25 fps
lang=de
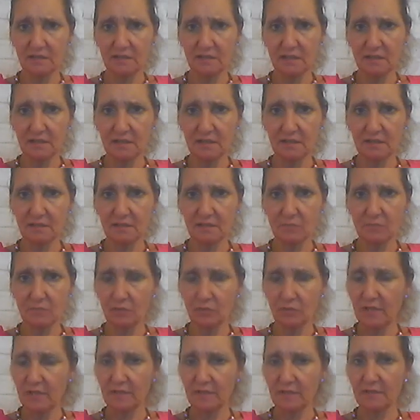den
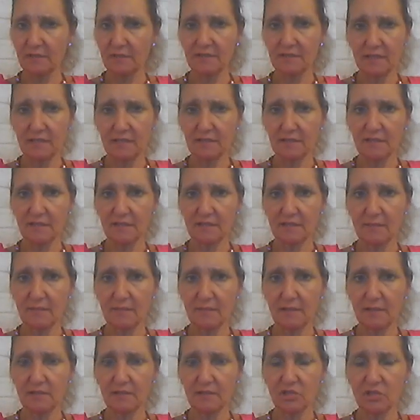modernen Zeitgeist
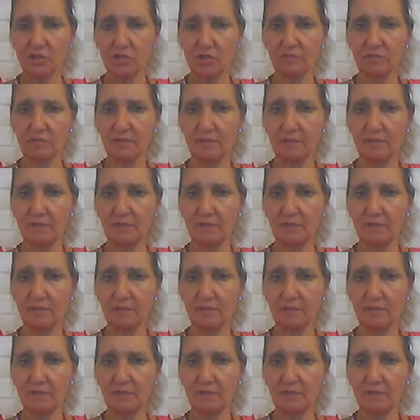einmal angeschaut,